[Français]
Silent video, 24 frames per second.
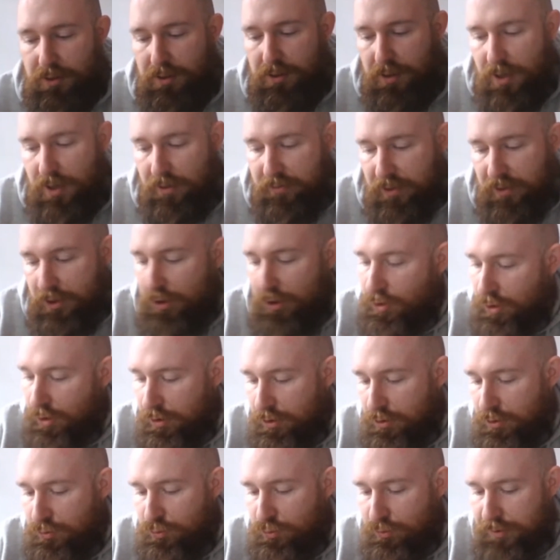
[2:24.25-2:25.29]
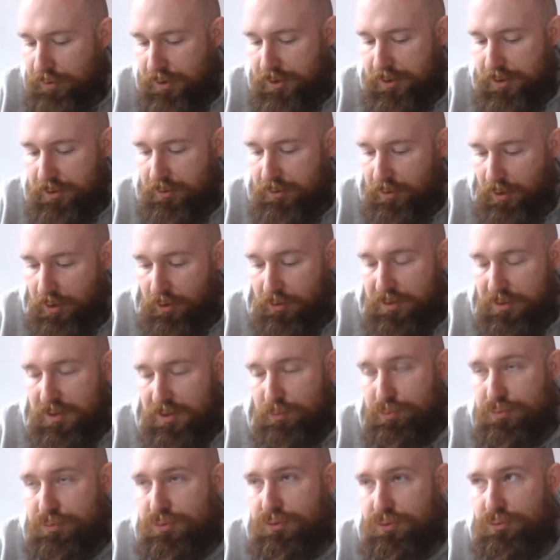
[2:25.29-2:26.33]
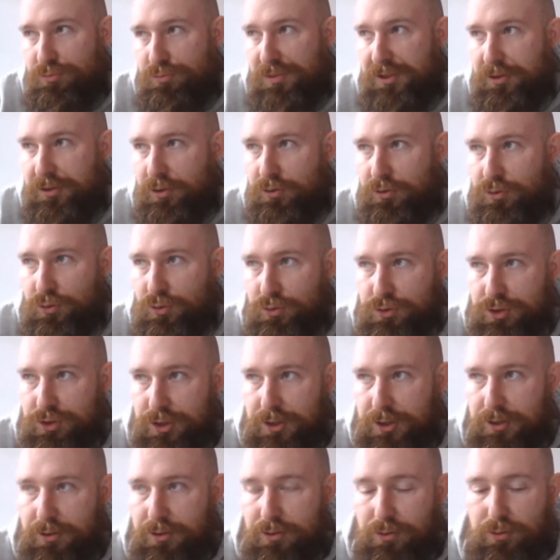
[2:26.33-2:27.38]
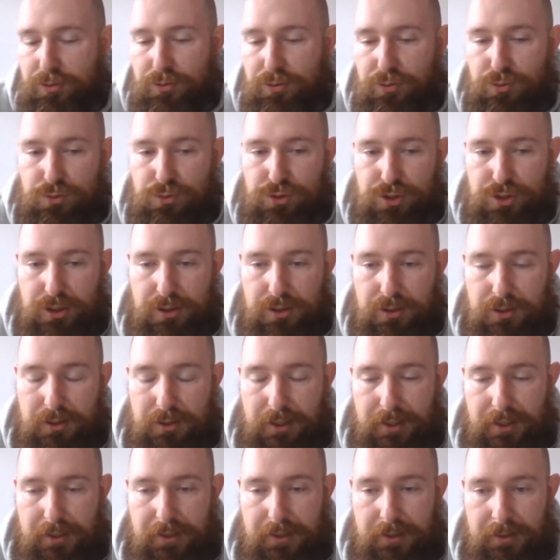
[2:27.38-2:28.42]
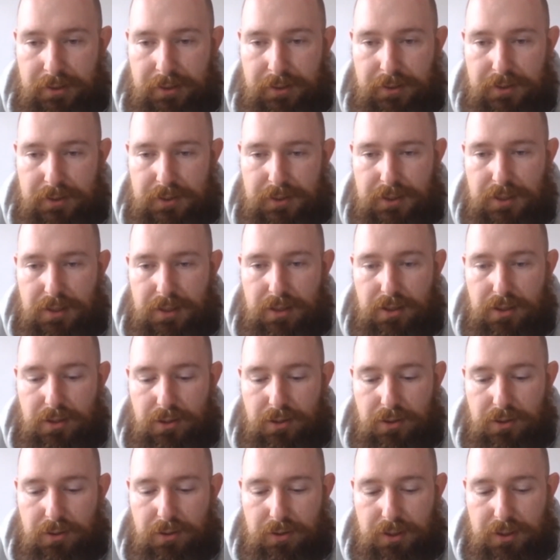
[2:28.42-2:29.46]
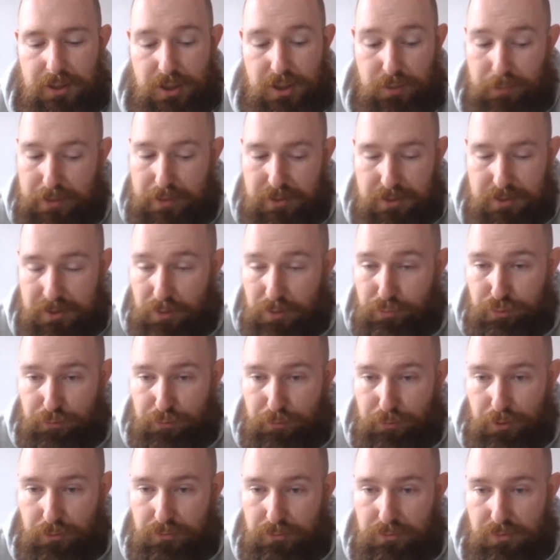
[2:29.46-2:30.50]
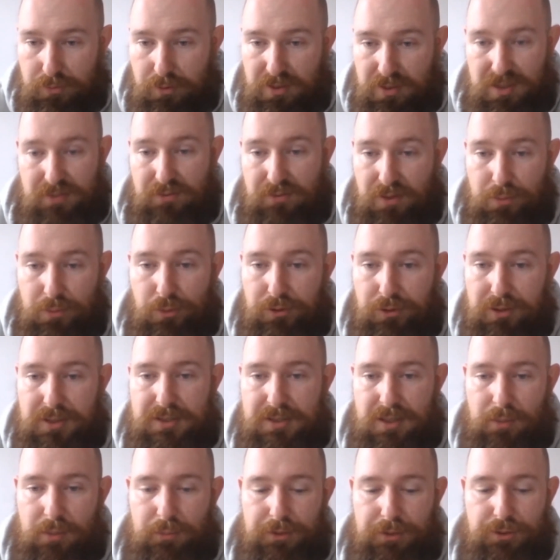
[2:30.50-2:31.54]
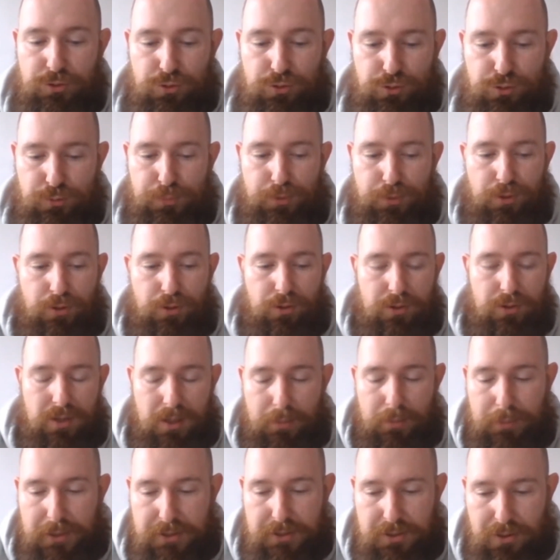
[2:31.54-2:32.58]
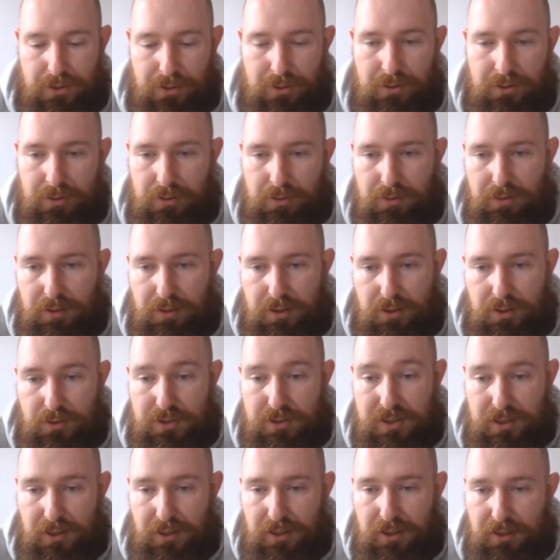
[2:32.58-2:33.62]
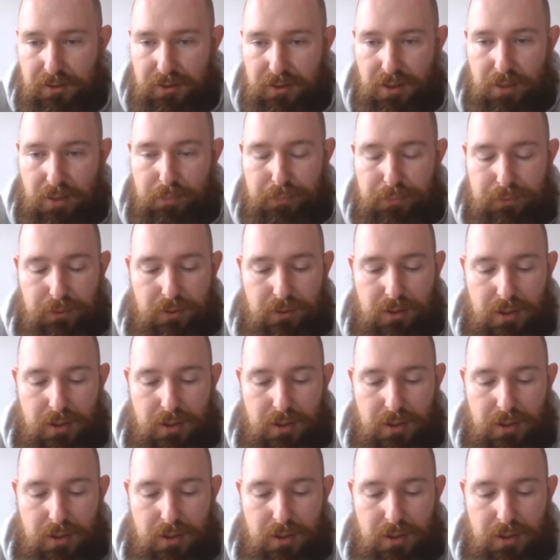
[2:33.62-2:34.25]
avec un outil. Alors, c'est plus une méthode que j'ai euh, que j'ai créée euh, qui se base simplement. C'est vraiment très simple. Hein. Je prends la personne et en cinq étapes,